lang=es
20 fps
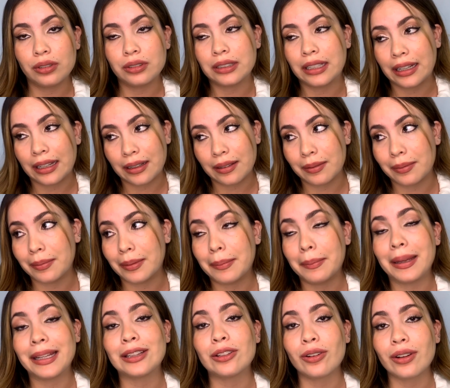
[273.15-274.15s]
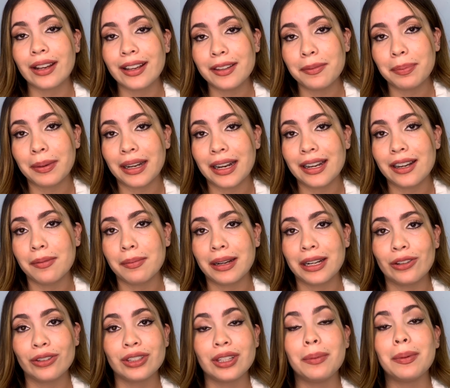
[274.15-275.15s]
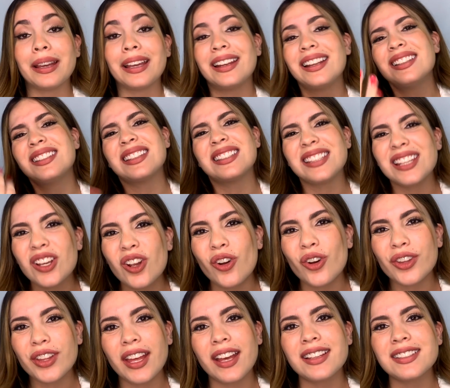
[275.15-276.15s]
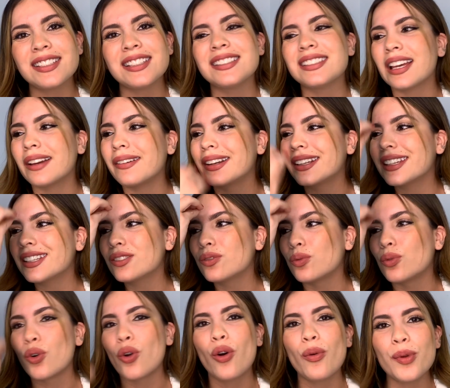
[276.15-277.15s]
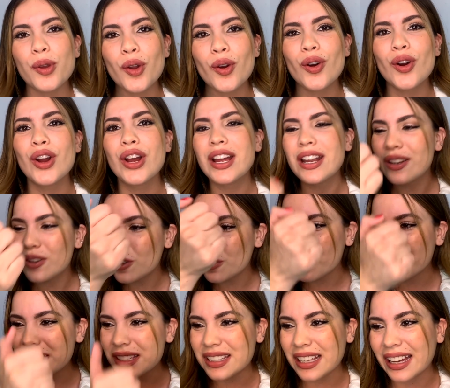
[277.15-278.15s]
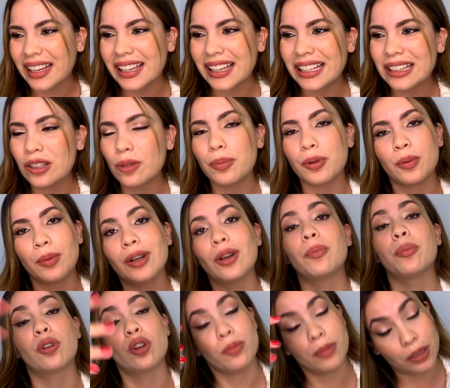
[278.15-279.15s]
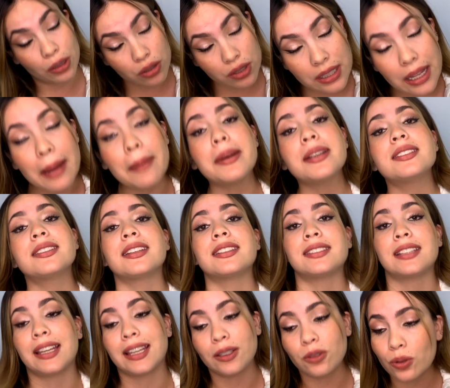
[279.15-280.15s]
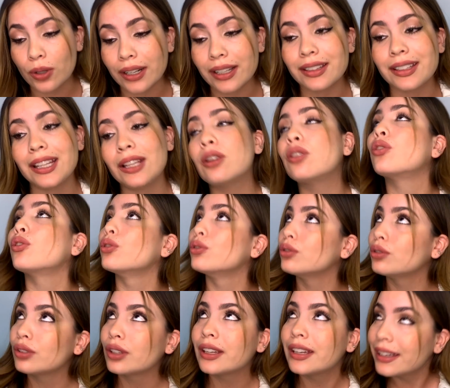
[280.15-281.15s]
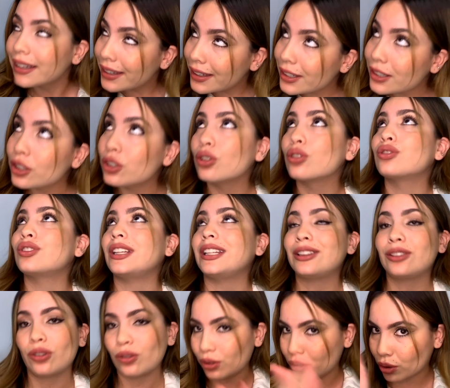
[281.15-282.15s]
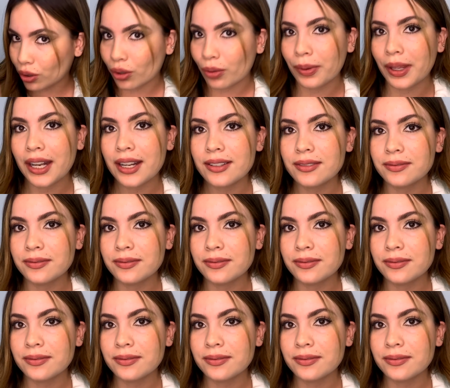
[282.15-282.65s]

Ya, me toca esperar, hermano. Imagínense 5 días sin saber de su novio ni un mensajito, pero bueno, por lo menos sabes que está ahí un retiro con Diosito y todo bien.